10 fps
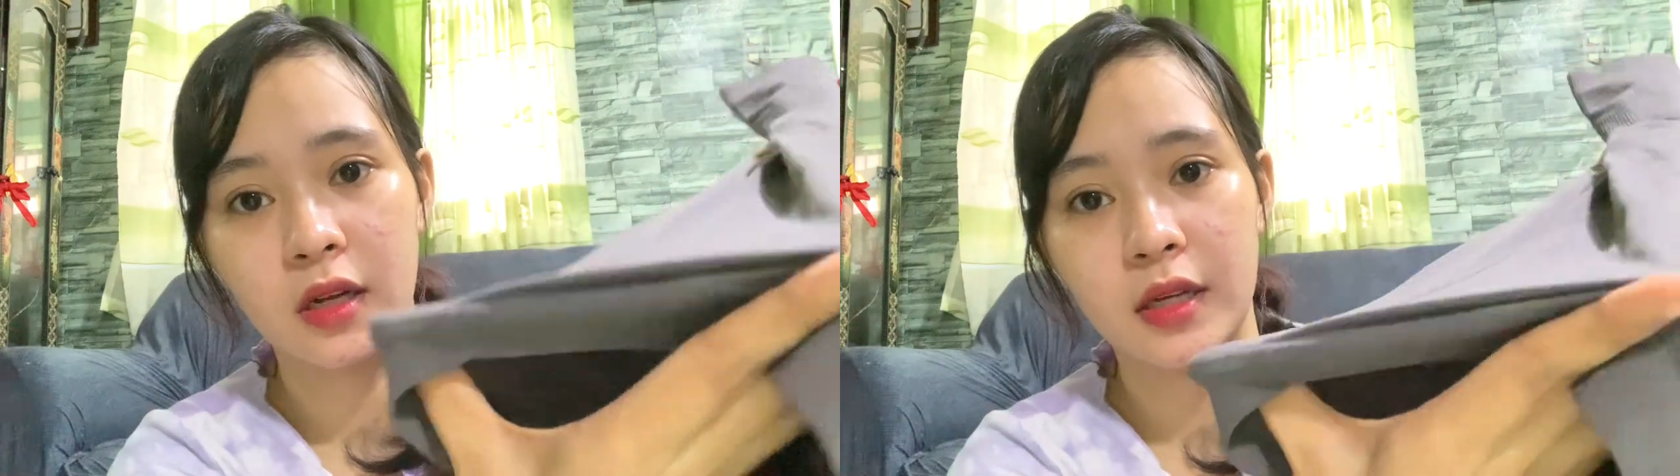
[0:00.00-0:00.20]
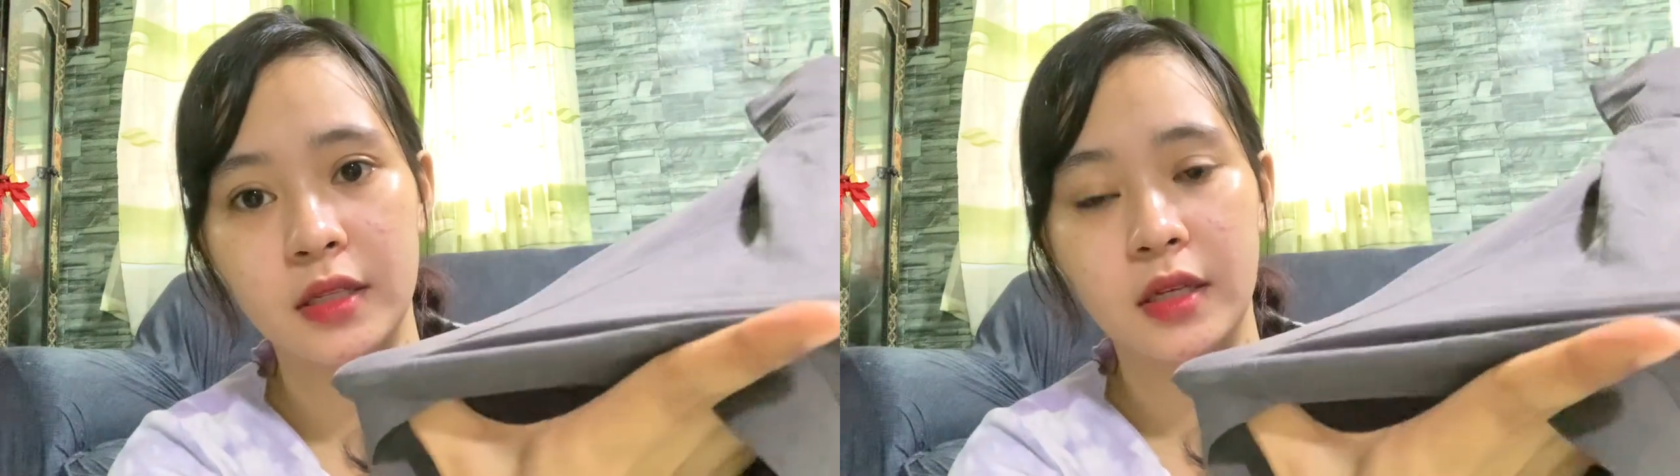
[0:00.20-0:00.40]

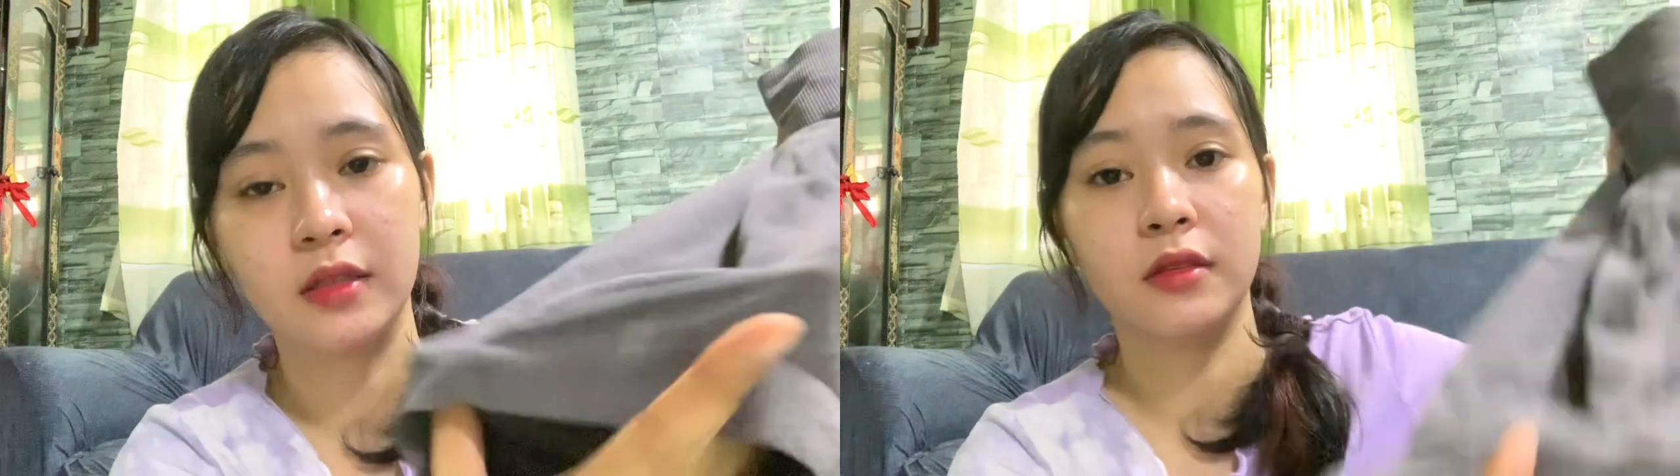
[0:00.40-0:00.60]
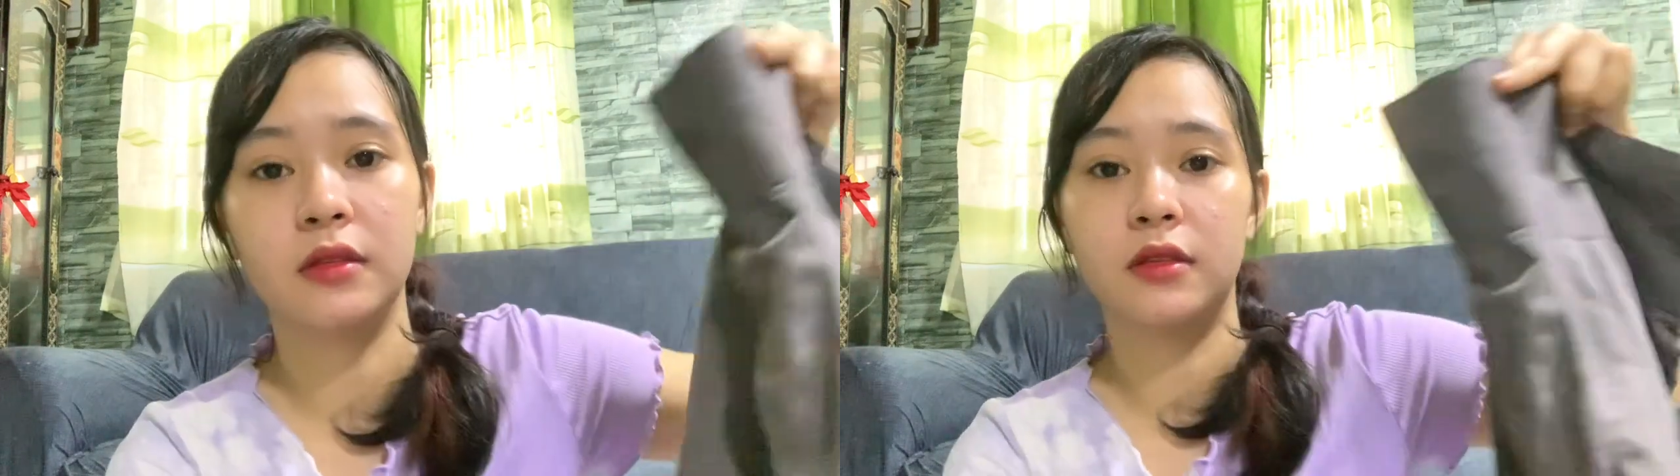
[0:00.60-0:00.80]
Ayan.
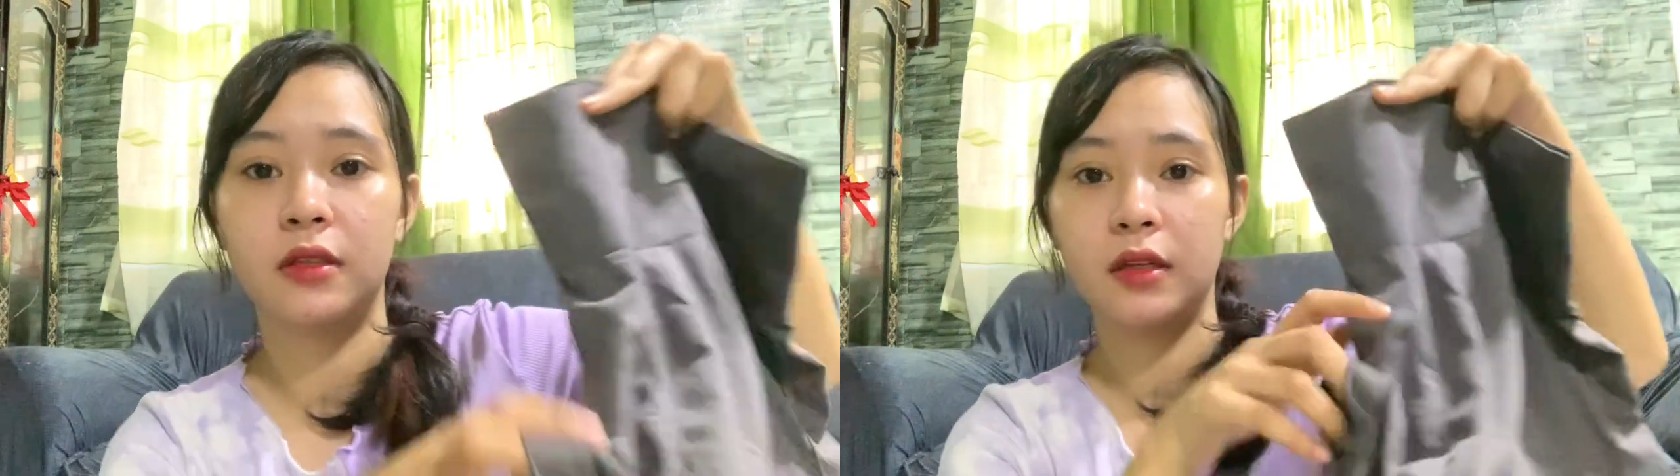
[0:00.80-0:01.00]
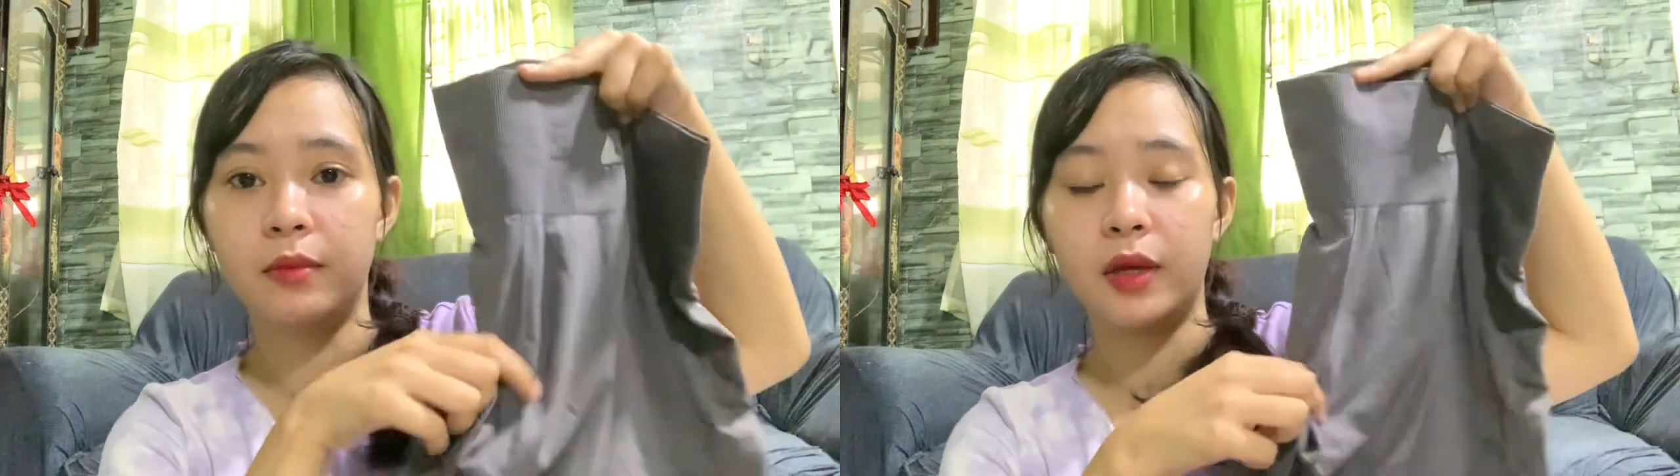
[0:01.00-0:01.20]

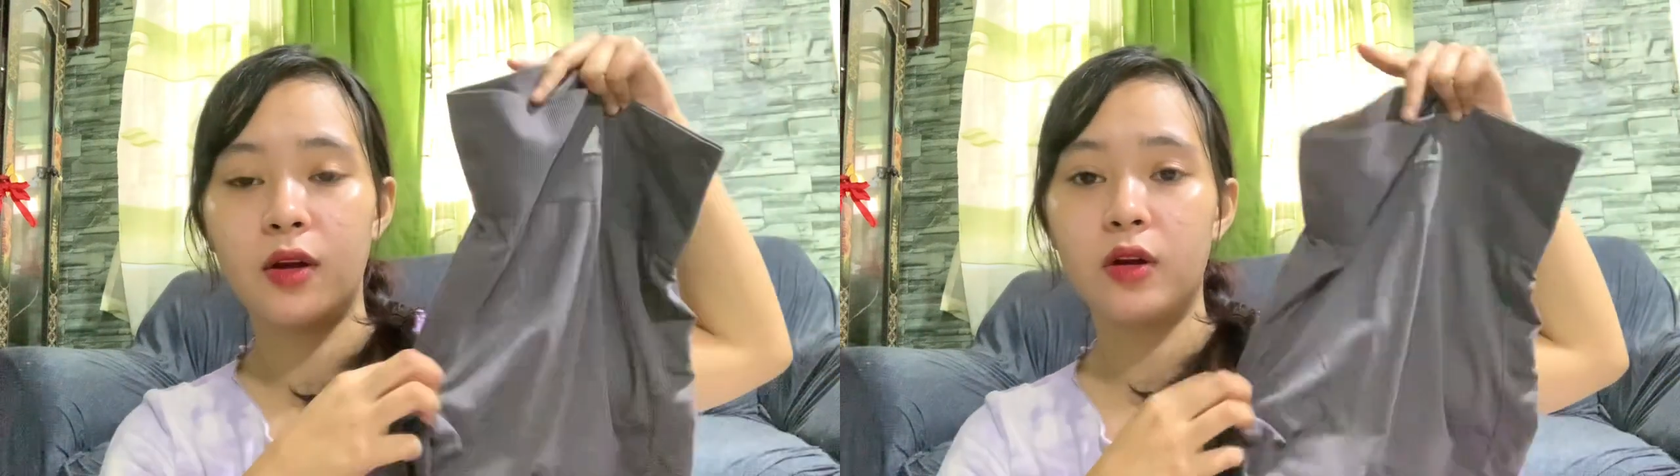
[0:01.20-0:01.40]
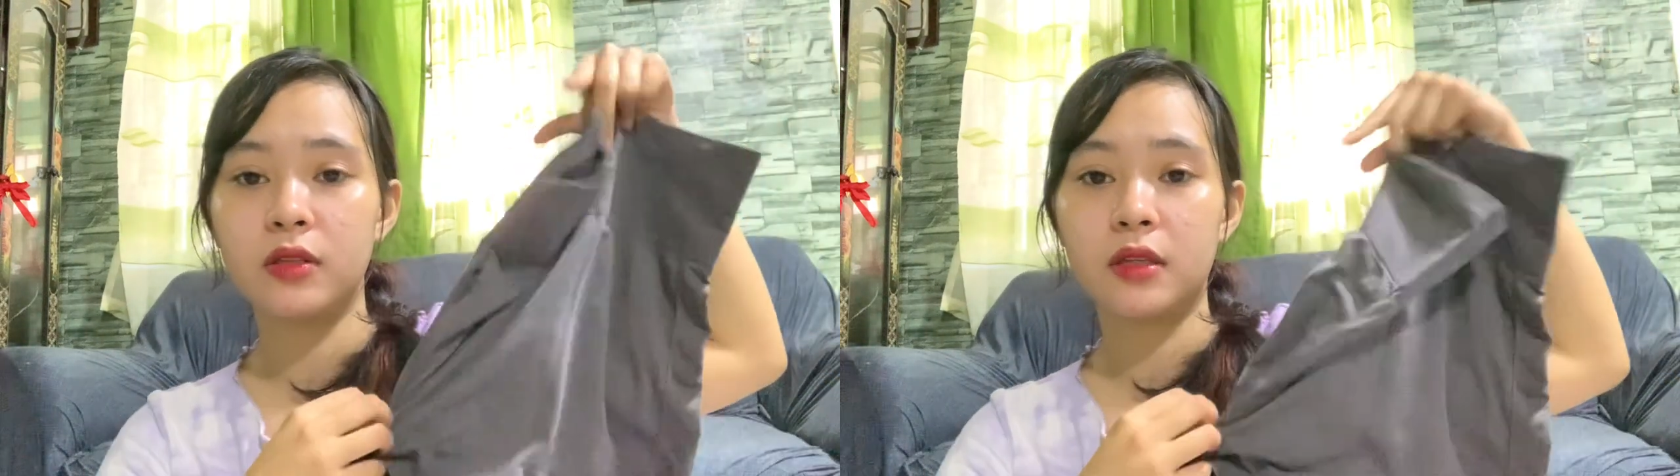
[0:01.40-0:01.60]

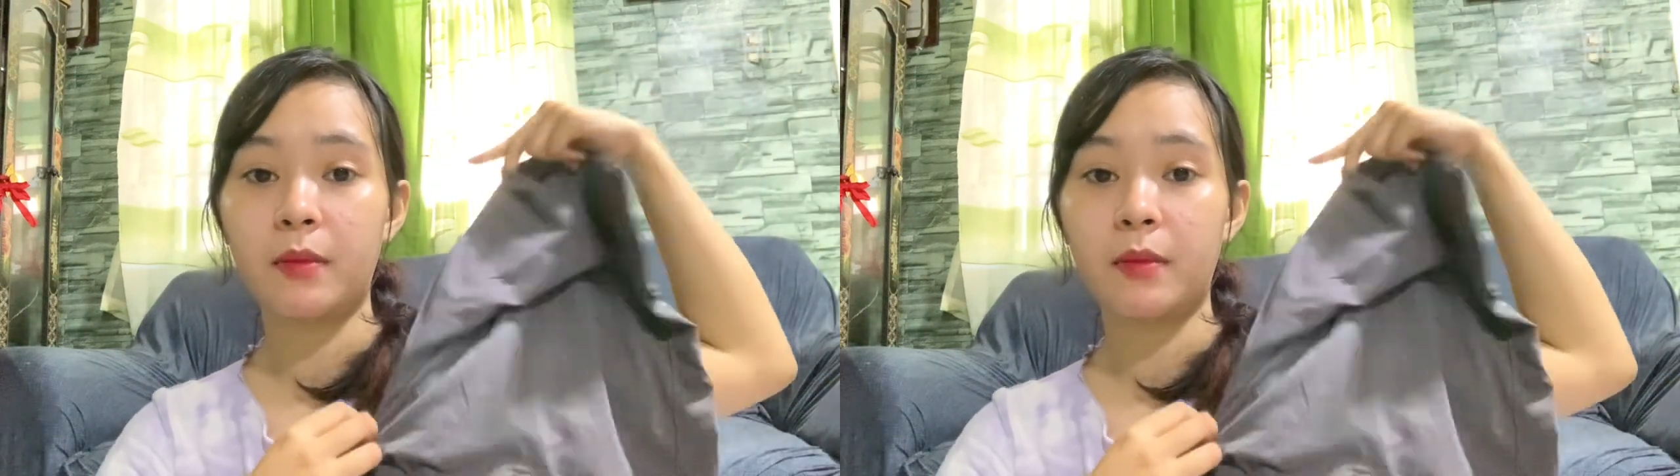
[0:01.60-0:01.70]
Pero sa